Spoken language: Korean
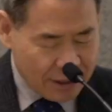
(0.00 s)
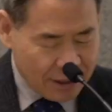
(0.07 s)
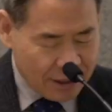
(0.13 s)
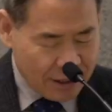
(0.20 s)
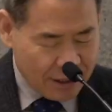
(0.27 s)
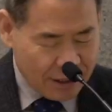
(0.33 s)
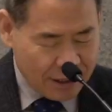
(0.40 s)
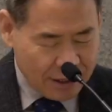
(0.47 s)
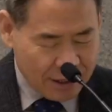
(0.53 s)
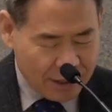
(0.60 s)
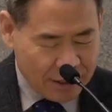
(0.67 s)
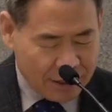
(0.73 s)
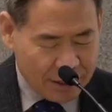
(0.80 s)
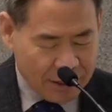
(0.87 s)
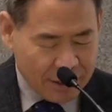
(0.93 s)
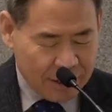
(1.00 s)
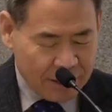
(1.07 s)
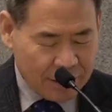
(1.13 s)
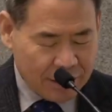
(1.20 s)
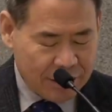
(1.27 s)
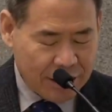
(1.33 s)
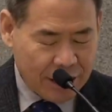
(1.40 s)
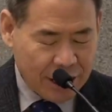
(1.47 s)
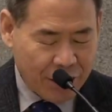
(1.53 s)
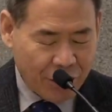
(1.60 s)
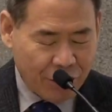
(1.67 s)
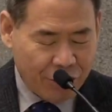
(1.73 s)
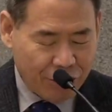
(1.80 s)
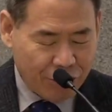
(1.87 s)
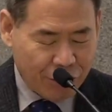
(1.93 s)
어, 그의
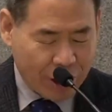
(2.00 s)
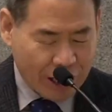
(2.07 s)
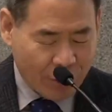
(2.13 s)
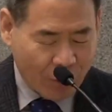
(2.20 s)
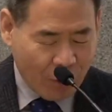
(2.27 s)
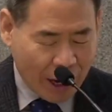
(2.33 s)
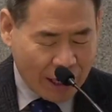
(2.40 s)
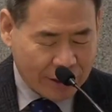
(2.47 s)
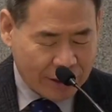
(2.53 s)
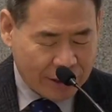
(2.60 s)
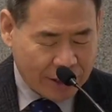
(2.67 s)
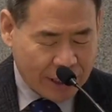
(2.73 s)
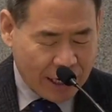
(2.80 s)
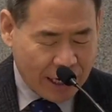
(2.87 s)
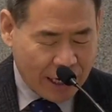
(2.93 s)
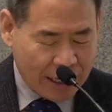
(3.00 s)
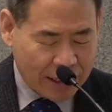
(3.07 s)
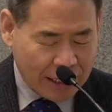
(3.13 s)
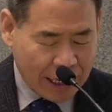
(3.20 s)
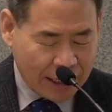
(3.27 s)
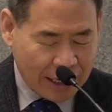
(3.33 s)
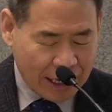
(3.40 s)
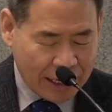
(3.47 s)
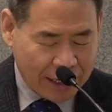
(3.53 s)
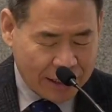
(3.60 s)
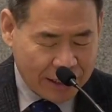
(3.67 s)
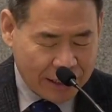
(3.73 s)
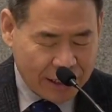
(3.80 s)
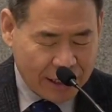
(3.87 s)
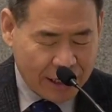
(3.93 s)
얼굴에 광채가 나게
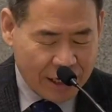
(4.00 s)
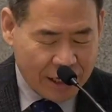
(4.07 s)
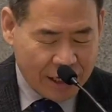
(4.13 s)
하르니